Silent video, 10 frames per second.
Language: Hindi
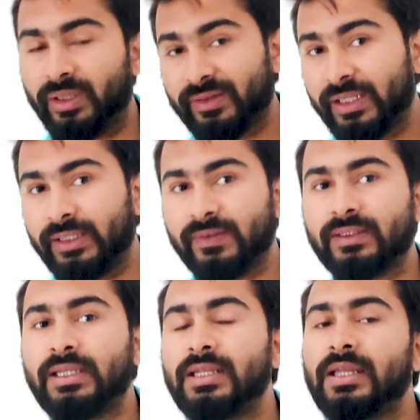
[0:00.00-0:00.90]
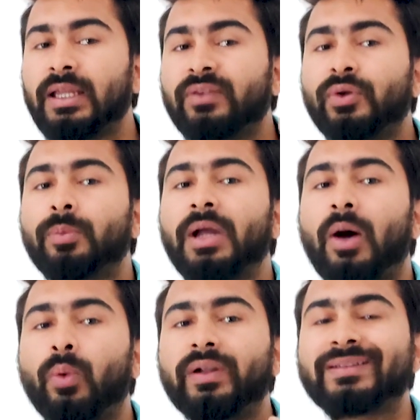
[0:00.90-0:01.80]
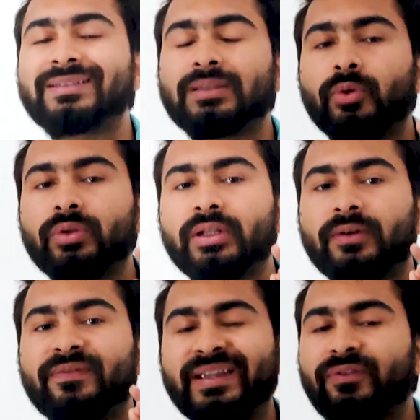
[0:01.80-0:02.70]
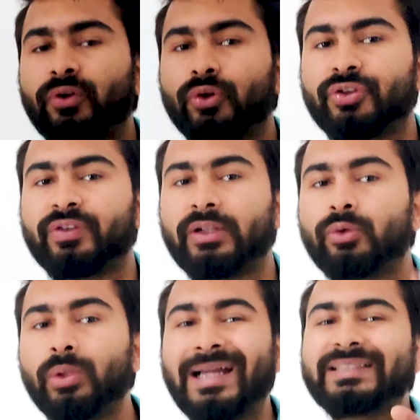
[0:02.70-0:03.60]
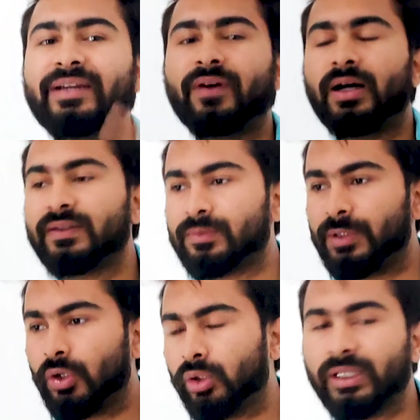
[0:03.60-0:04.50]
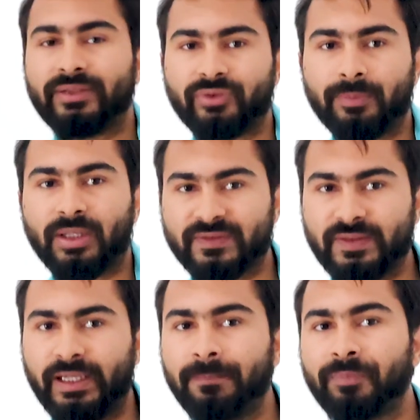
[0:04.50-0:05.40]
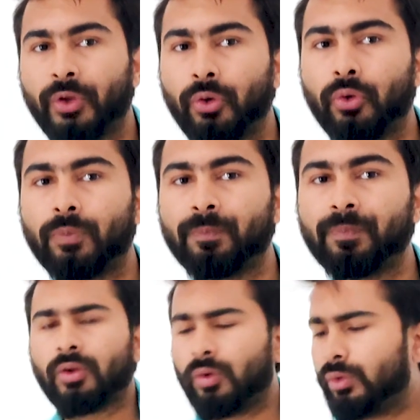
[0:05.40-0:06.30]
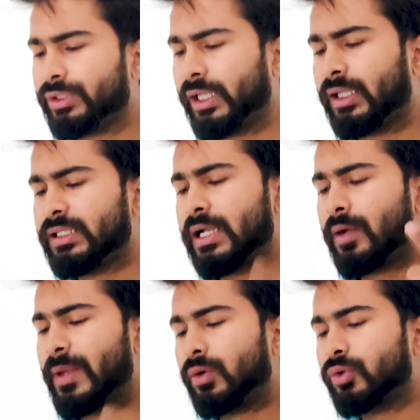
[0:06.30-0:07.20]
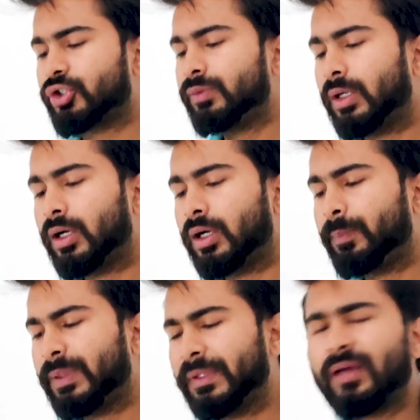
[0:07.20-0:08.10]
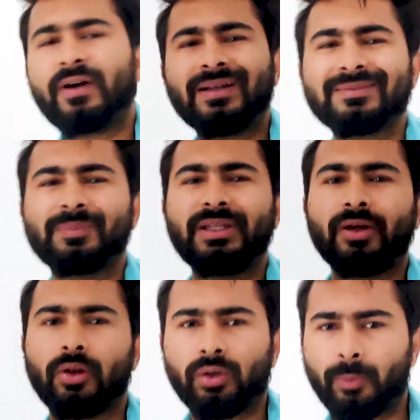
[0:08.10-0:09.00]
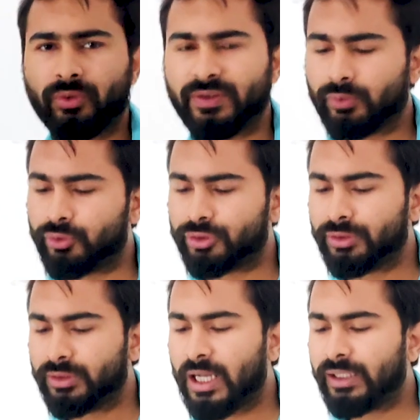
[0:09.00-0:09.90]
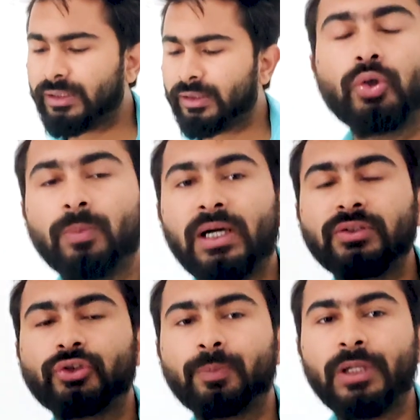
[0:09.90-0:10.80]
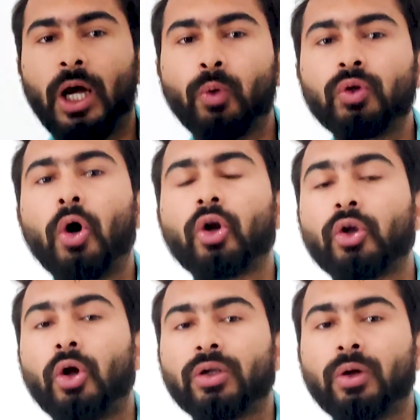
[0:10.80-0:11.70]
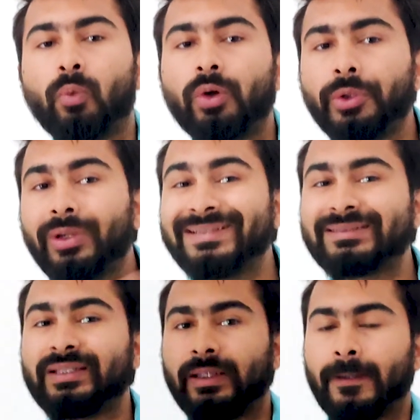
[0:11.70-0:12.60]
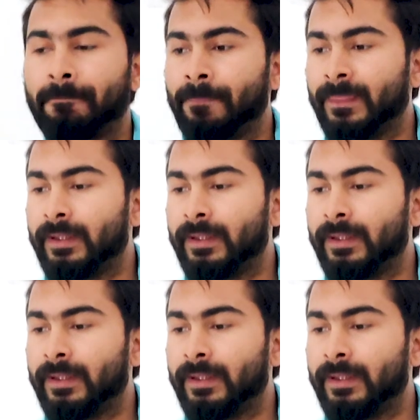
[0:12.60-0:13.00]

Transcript: बट द थिंग इज कि इस वीडियो में आई विल डिस्कस अबाउट द फाइव क्वेश्चन दैट यू गाइज हैव आज मी ऑन द लाइव स्ट्रीम लास्ट नाइट तो तो ये ये रहा पहला क्वेश्चन पीपल हैव आस्क मी अ लॉट अबाउट दिस क्वेश्चन दैट कुमान शुड बी आउट और नॉट वट डू गाइज थिंक